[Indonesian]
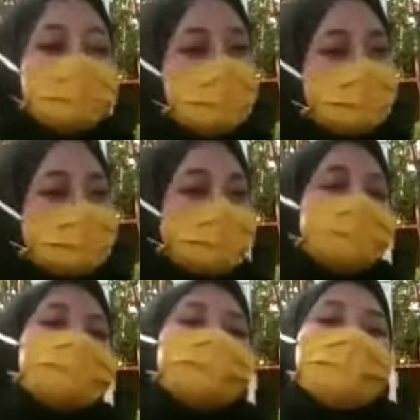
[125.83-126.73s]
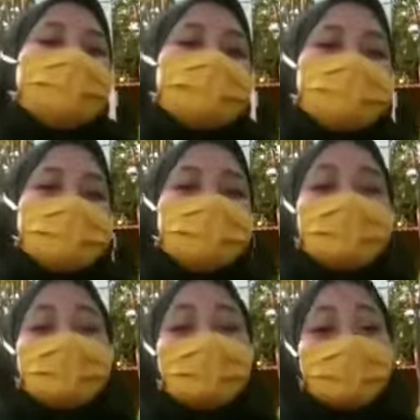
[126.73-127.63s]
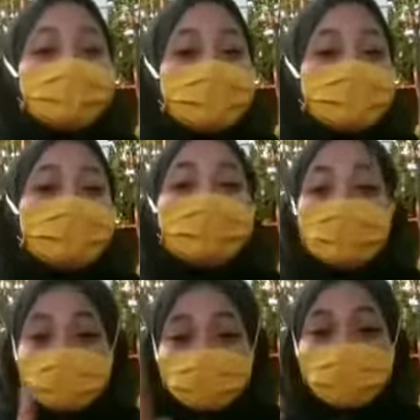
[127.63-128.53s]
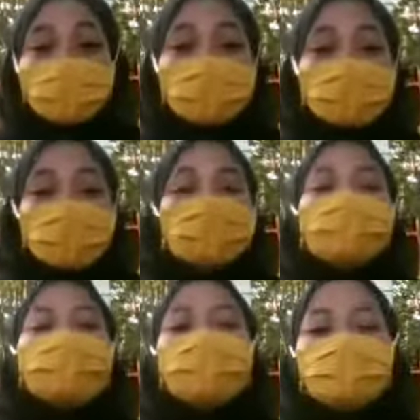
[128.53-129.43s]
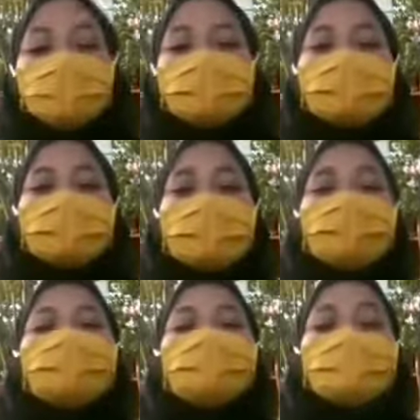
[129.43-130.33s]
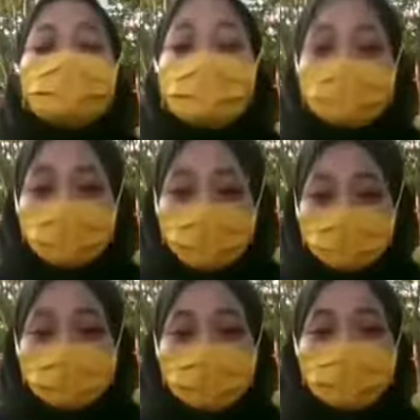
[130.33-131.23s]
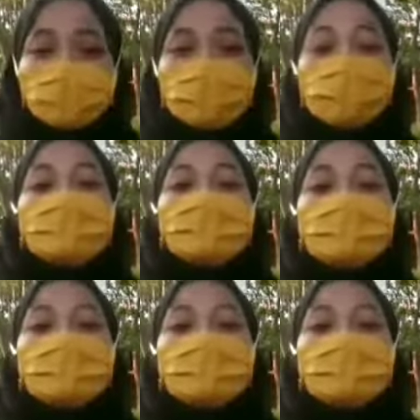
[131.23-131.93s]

Bagaimana sih caranya? Upaya masyarakat ikut serta menjadikan kota ini